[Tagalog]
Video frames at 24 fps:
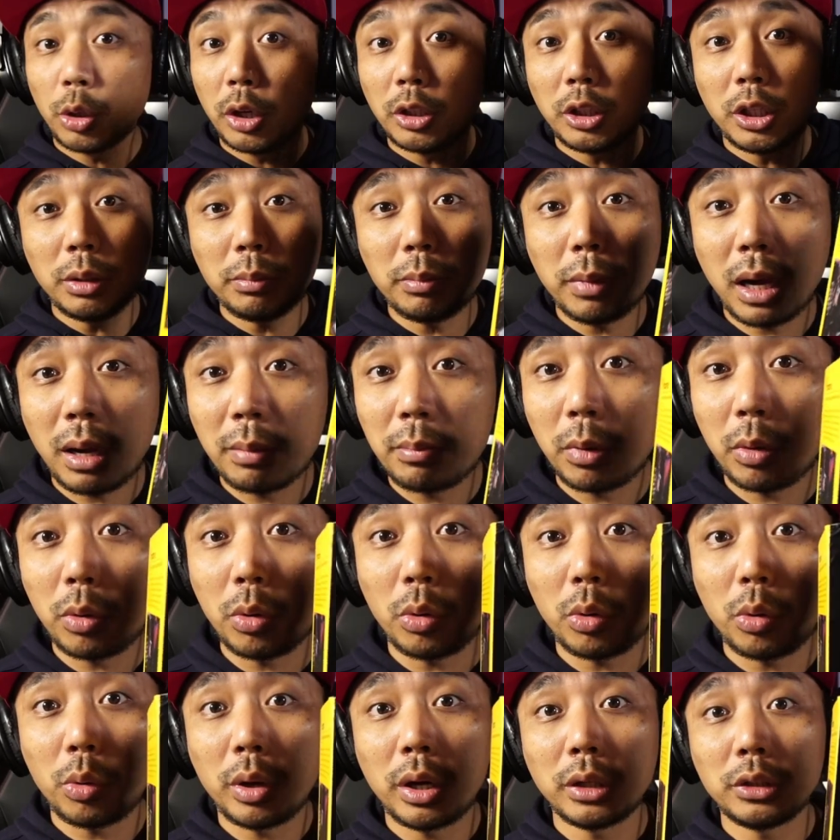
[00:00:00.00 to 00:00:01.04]
So ano yung mga
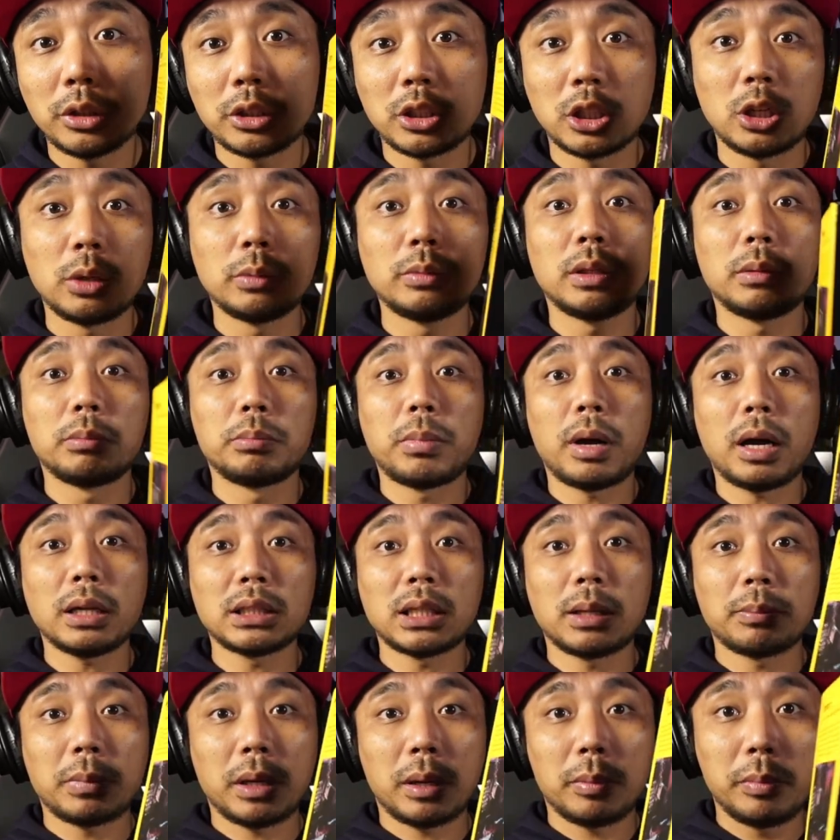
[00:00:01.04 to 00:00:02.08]
makukuha nyo sa loob ng
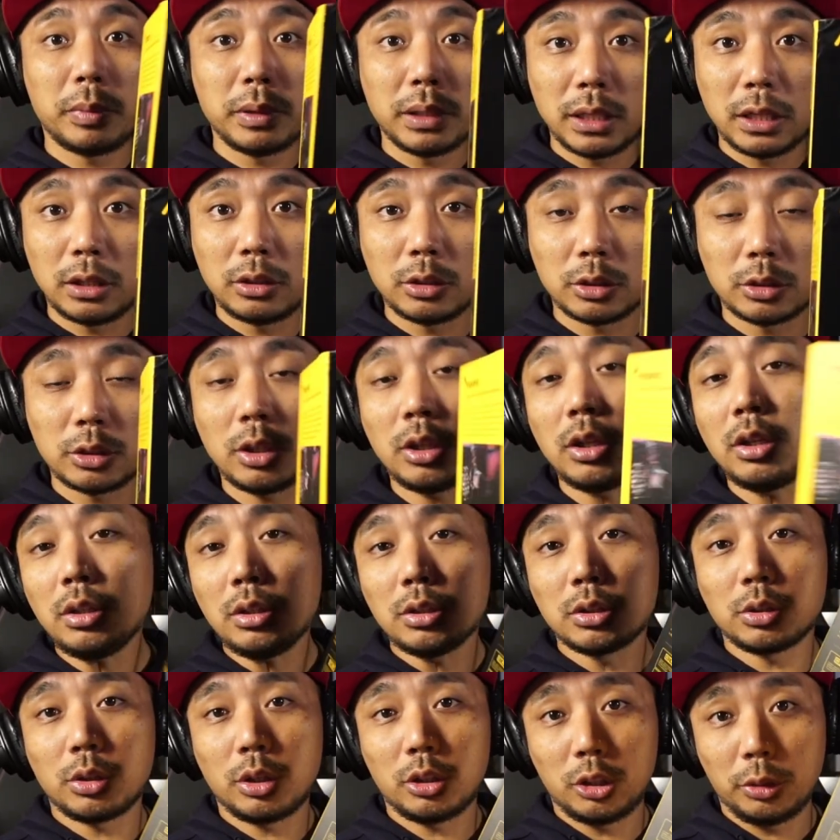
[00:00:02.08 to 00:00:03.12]
box kapag binili nyo to?
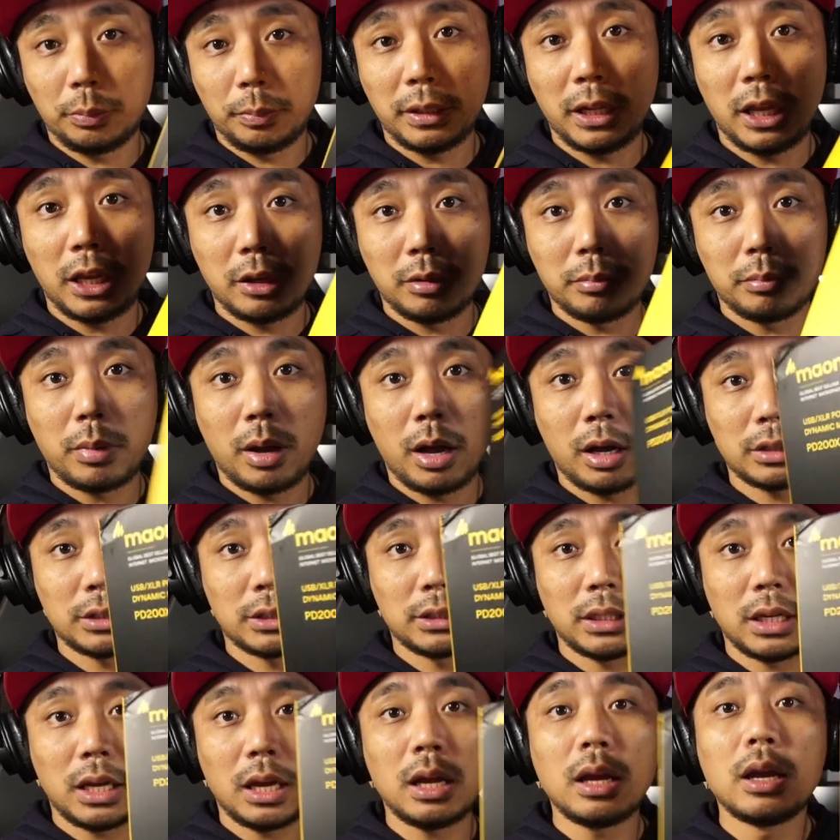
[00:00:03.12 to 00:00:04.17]
So ito pala yung
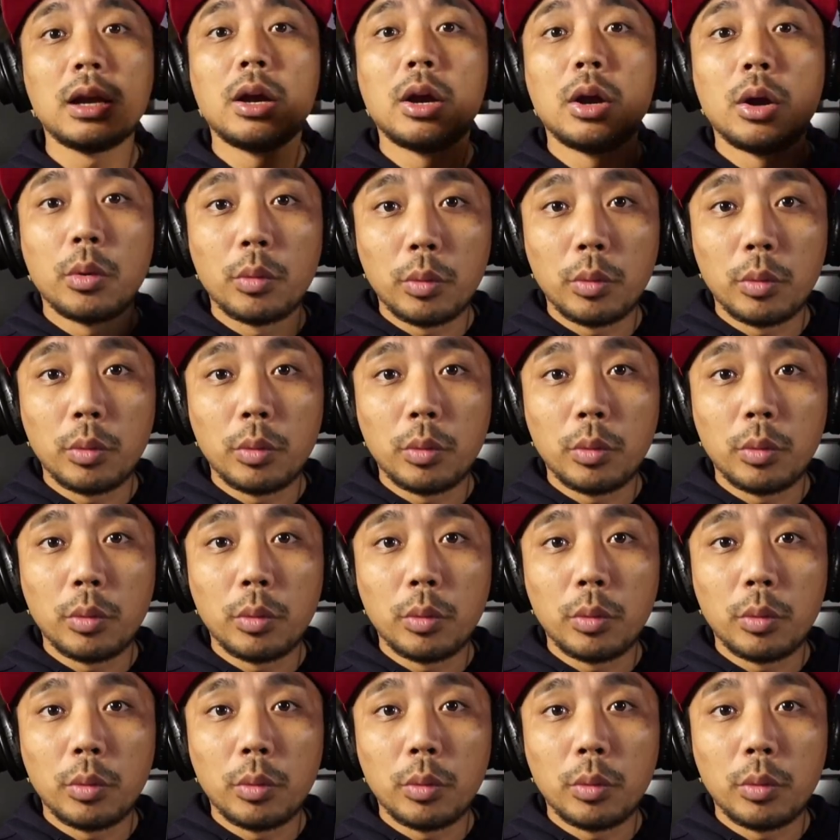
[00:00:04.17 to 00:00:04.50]
box niya.